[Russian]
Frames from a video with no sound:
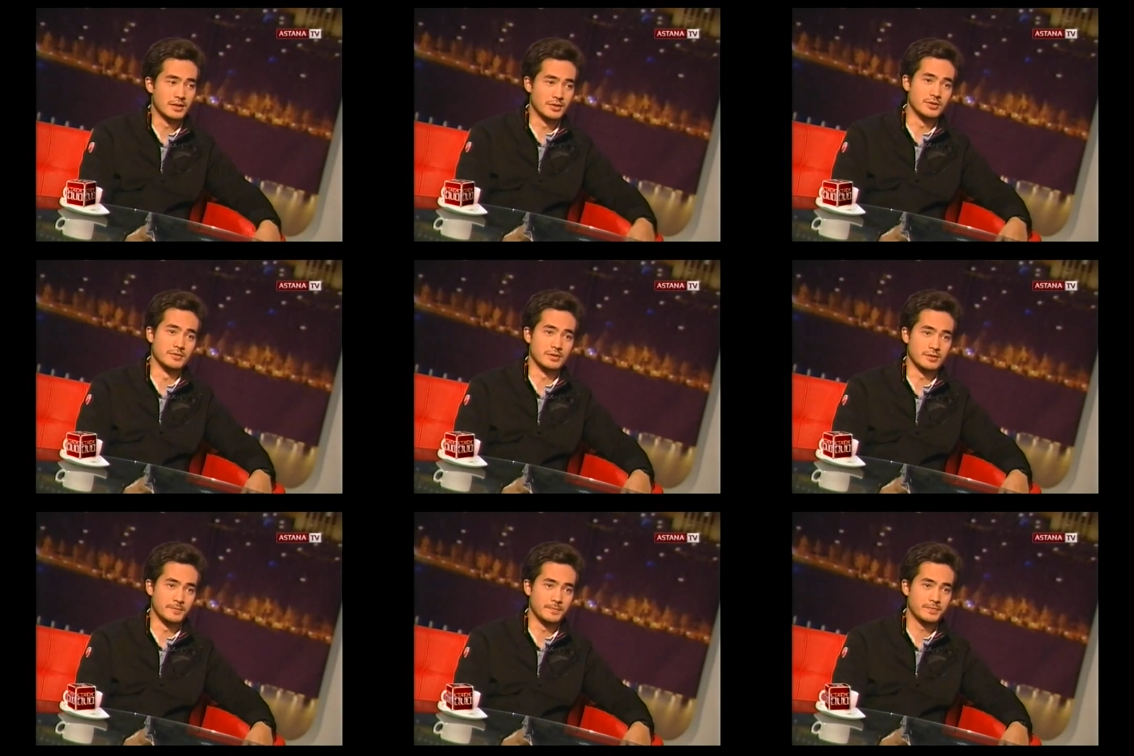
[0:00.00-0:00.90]

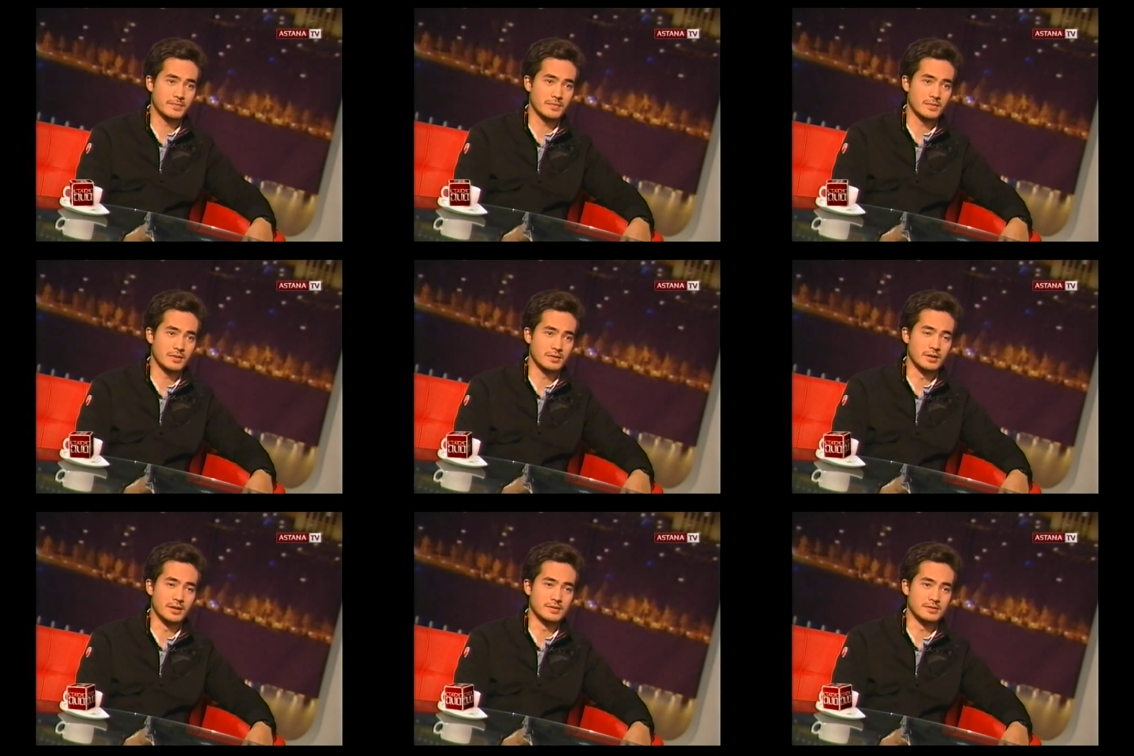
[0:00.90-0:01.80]
«Кочевники»
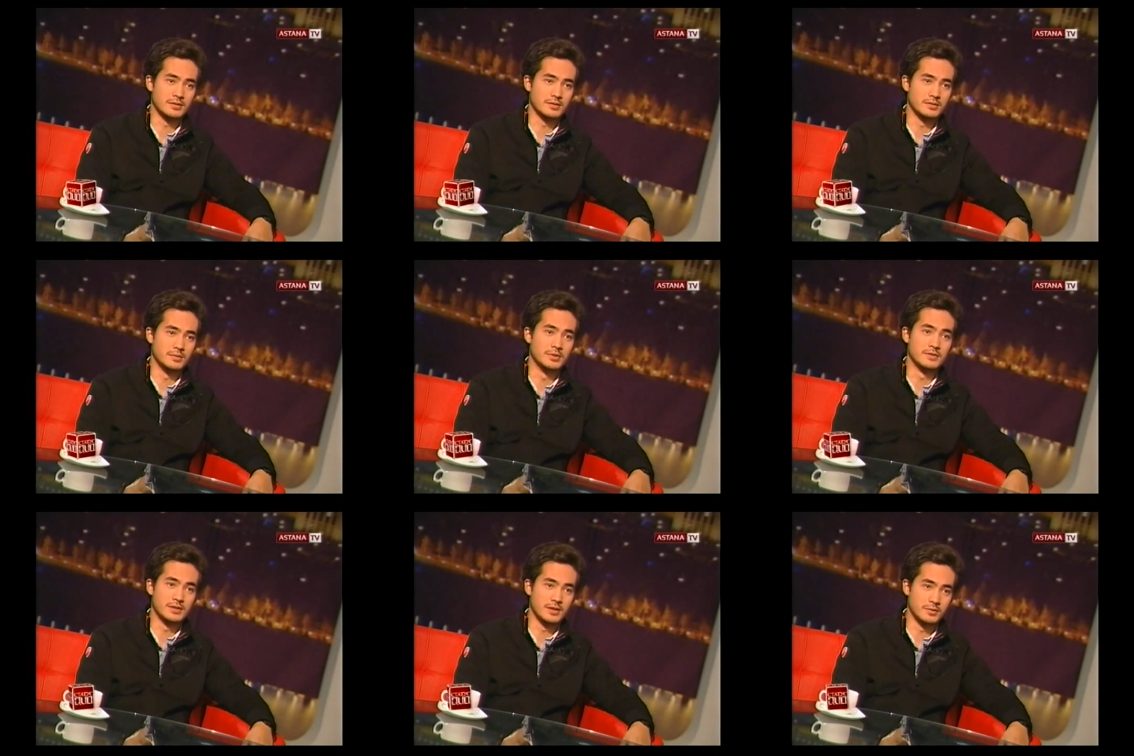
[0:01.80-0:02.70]
на кастинг. И
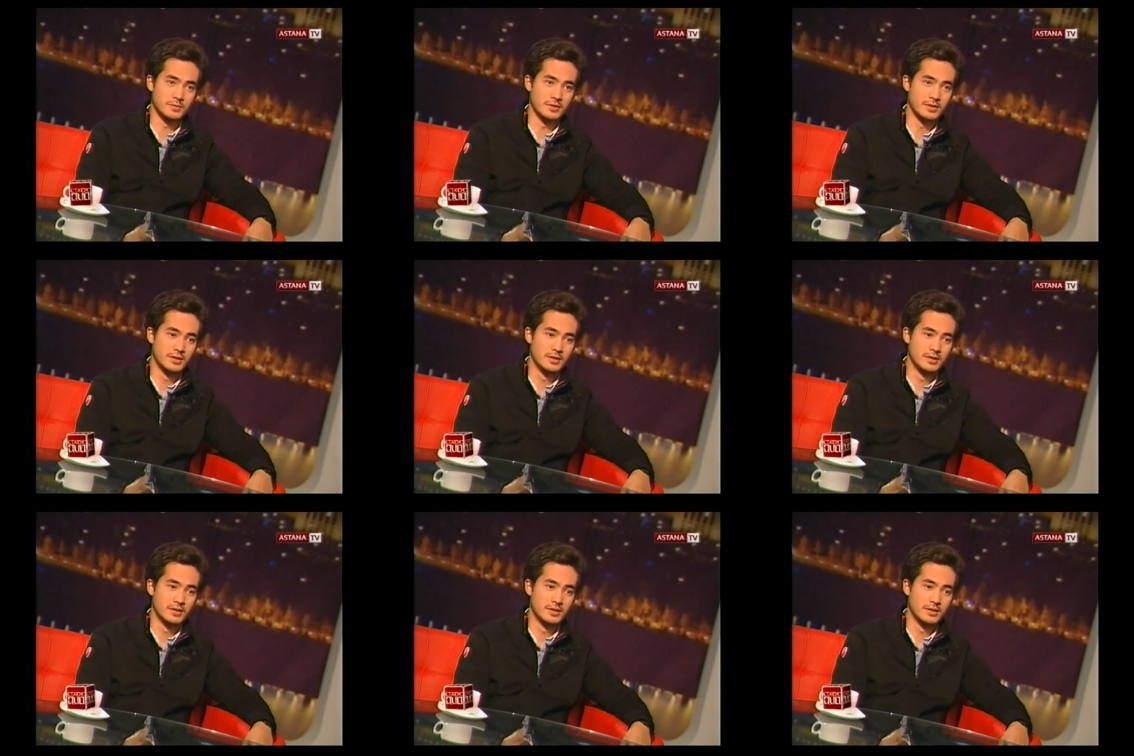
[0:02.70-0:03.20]
меня взяли туда.